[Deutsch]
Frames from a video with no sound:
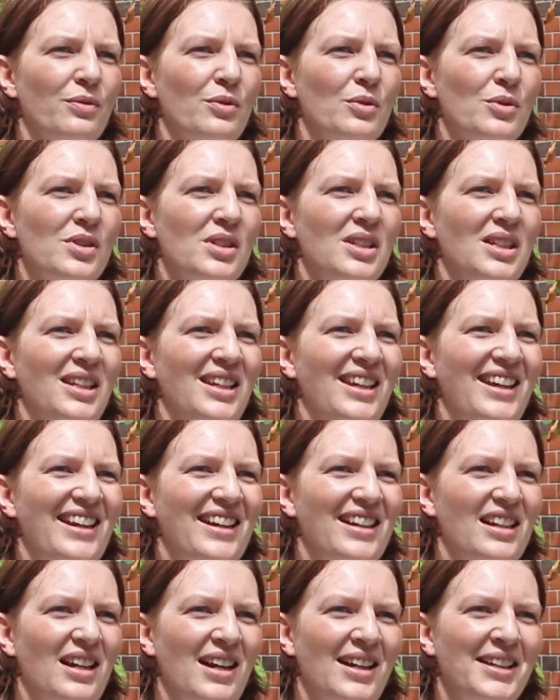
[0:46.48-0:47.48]
wo sie
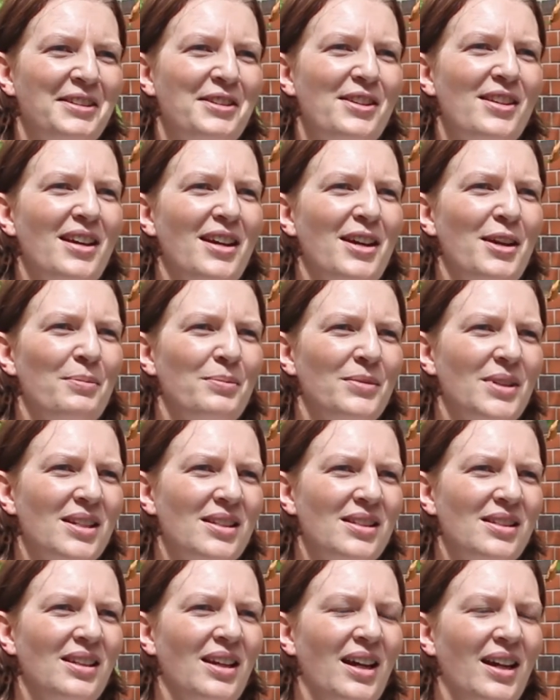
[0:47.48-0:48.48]
erkannt haben,
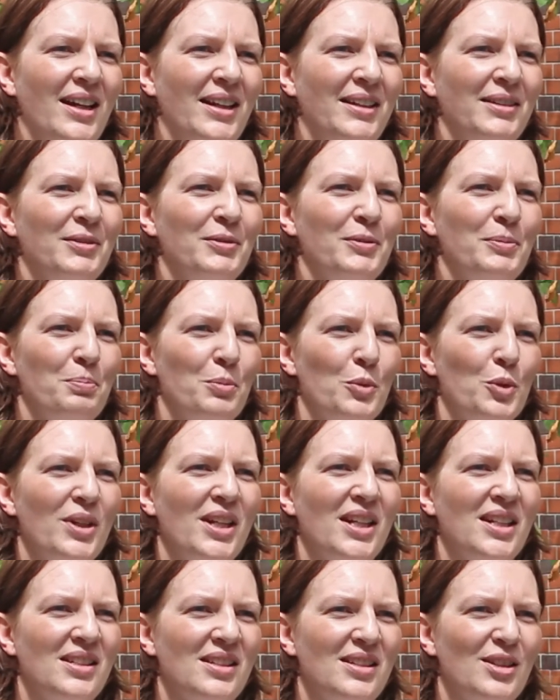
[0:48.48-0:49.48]
dass sie einen
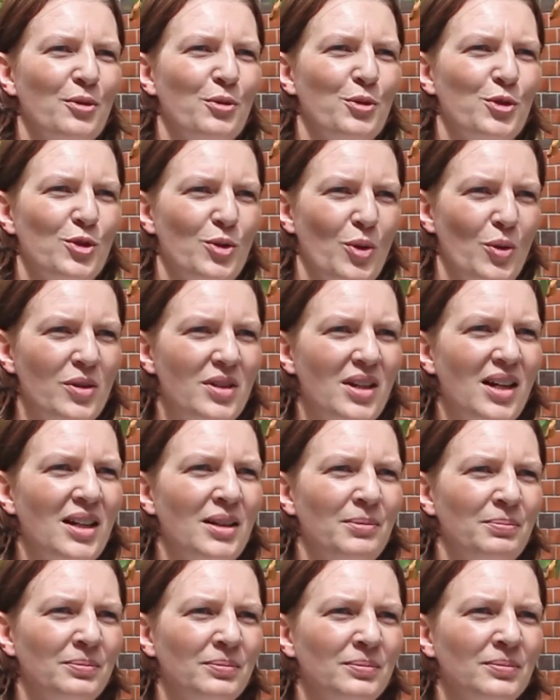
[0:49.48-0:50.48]
Modernisierungsdruck haben,